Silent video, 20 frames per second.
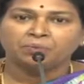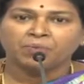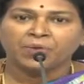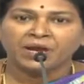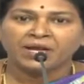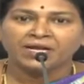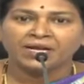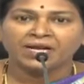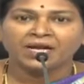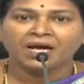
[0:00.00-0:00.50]

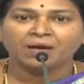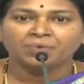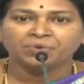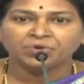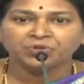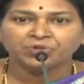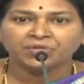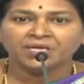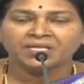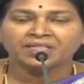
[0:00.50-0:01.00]
మహిళల
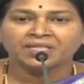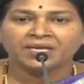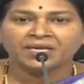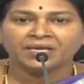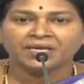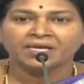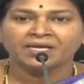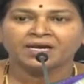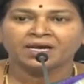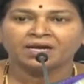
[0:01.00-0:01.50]
అభివృద్ధి
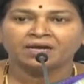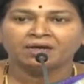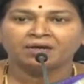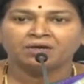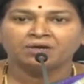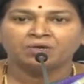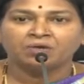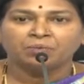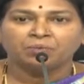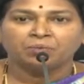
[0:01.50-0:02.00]
ధ్యేయంగా
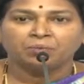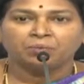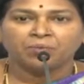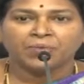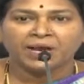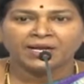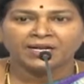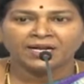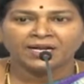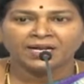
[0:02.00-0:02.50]

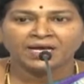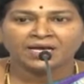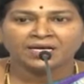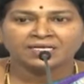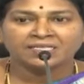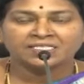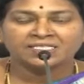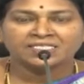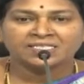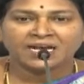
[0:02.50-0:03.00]
మహిళల
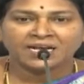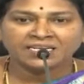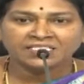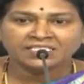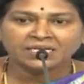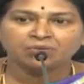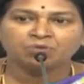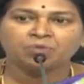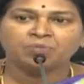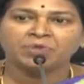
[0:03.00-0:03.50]

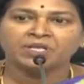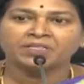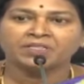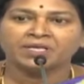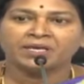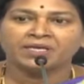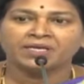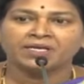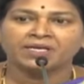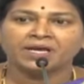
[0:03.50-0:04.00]
సంక్షేమమే
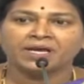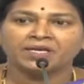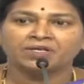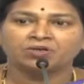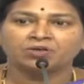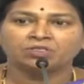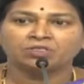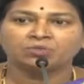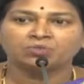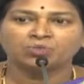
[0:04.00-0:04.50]
ధ్యేయంగా
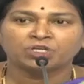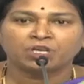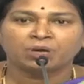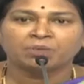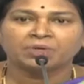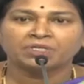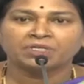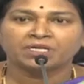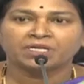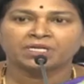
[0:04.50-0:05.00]
ఈరోజు
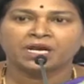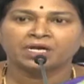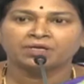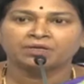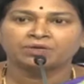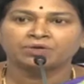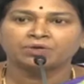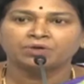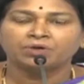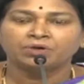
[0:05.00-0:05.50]
ముఖ్యమంత్రి
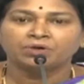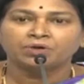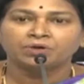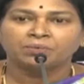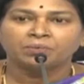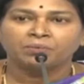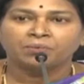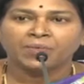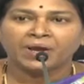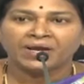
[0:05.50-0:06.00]
గారు
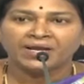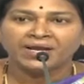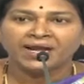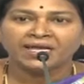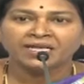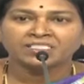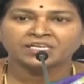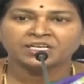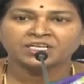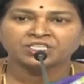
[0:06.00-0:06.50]

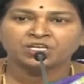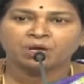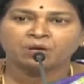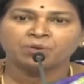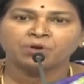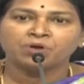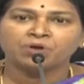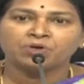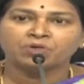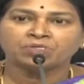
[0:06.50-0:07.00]
మహిళా
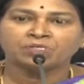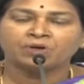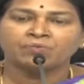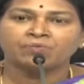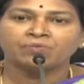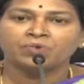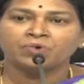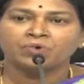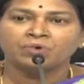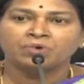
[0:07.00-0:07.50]
సంక్షేమం కోసం
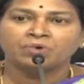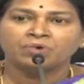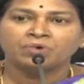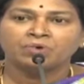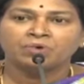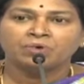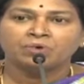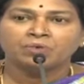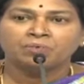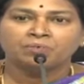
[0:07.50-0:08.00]

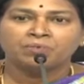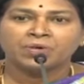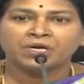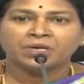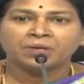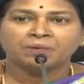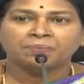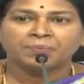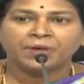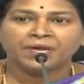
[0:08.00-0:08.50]

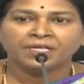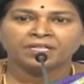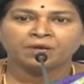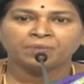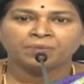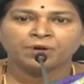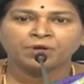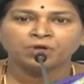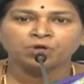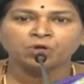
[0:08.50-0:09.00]
మరి పేద
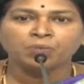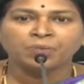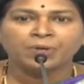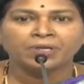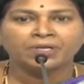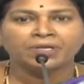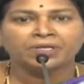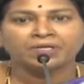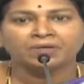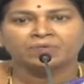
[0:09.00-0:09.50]
బడుగు
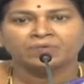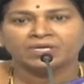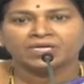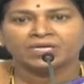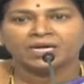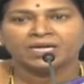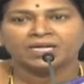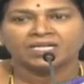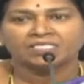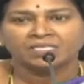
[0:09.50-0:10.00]
పనిహీన
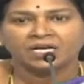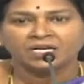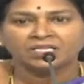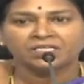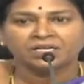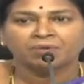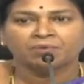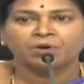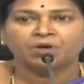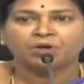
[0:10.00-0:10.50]
వర్గాల
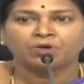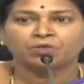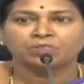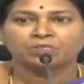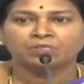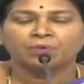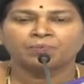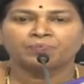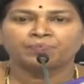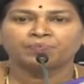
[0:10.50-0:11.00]
సంక్షేమం
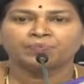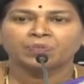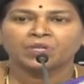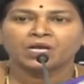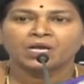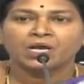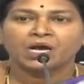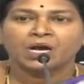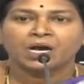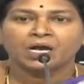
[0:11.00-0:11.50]
కోసం
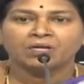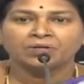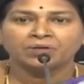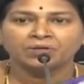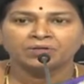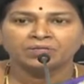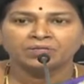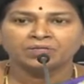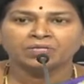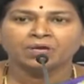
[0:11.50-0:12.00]

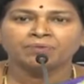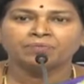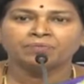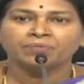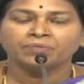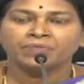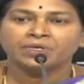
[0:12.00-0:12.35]
అనునిత్యం